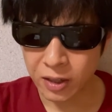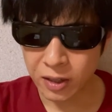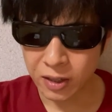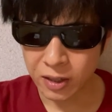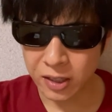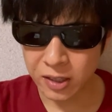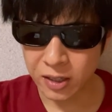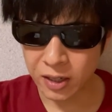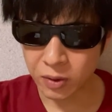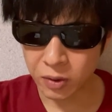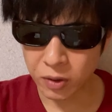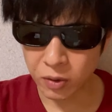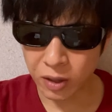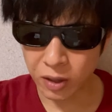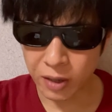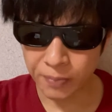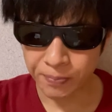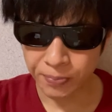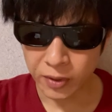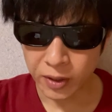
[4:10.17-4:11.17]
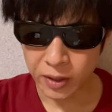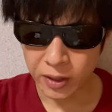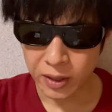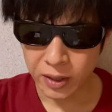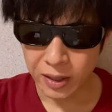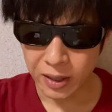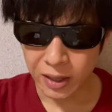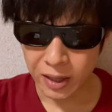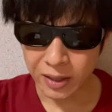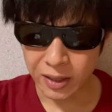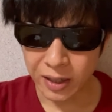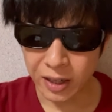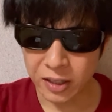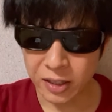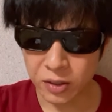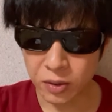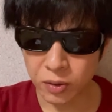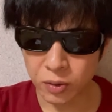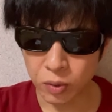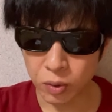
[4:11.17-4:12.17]
リスナーの人が、新し
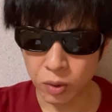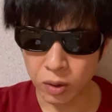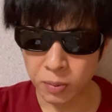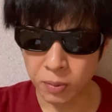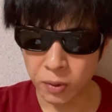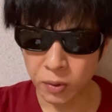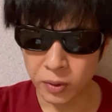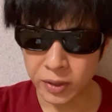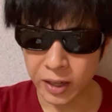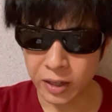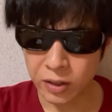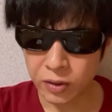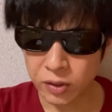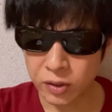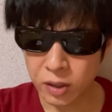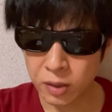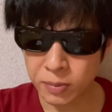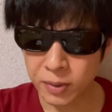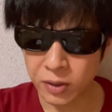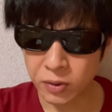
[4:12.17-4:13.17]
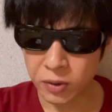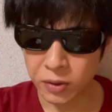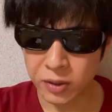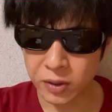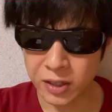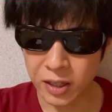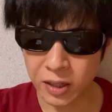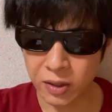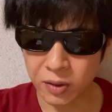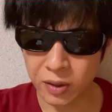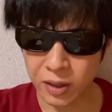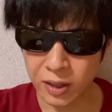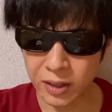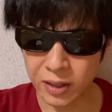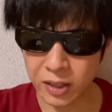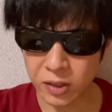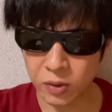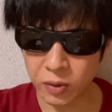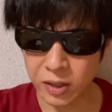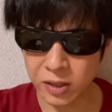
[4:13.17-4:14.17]
く逃亡系 YouTuber というジャンルがで
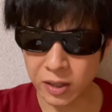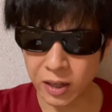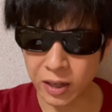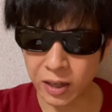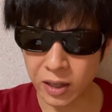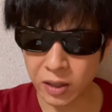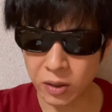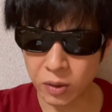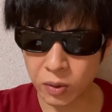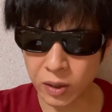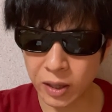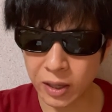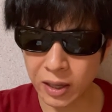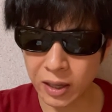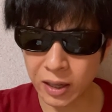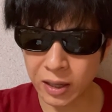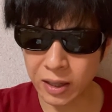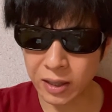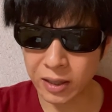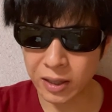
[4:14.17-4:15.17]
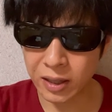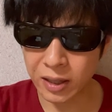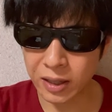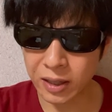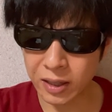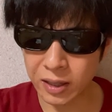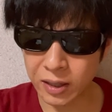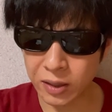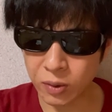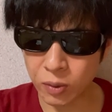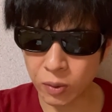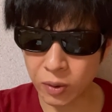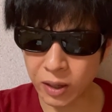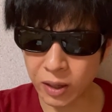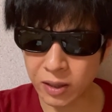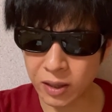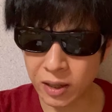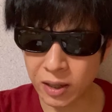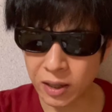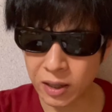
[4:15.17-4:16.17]
きそうですね。ネットで流れている
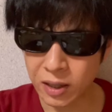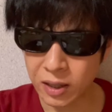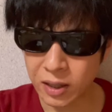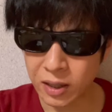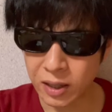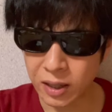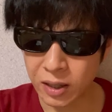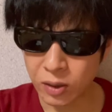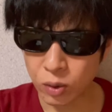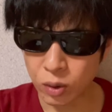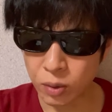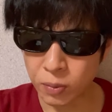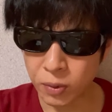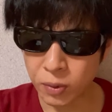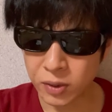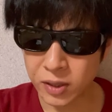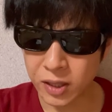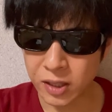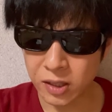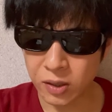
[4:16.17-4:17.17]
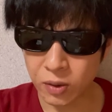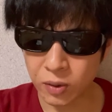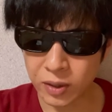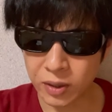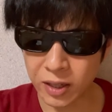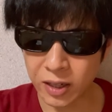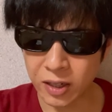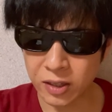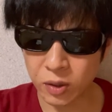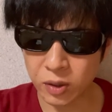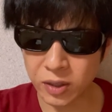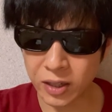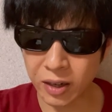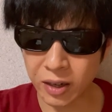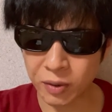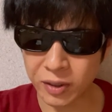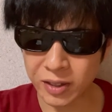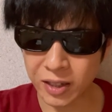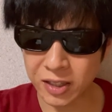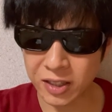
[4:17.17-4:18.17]
オランダ逃亡説を検証したのは
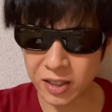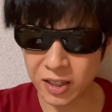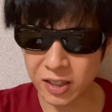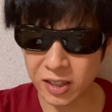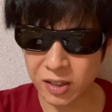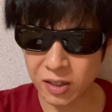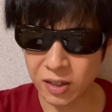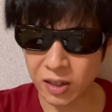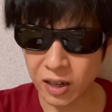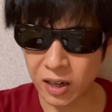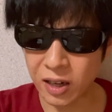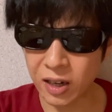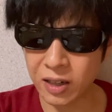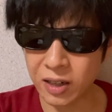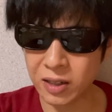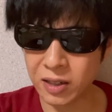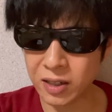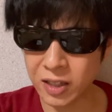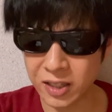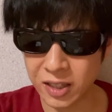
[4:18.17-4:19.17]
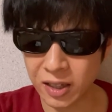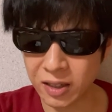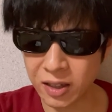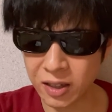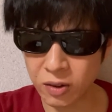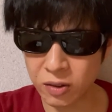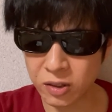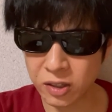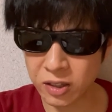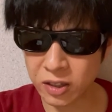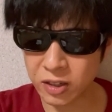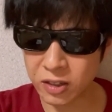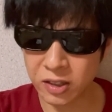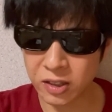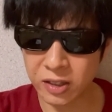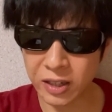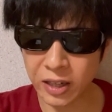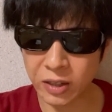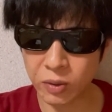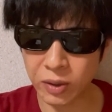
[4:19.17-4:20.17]
私です。ああ、にチャンネルのスレ、
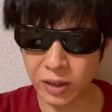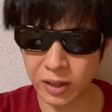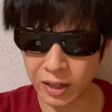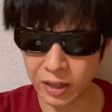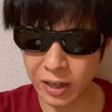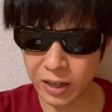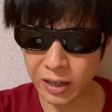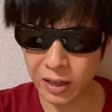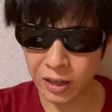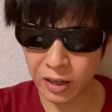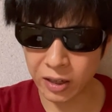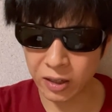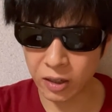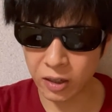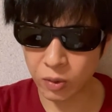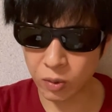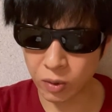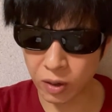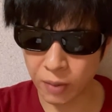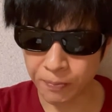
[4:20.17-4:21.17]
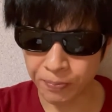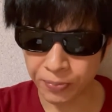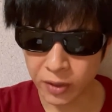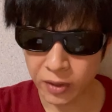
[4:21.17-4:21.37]
スレとかでね、流れてんのか。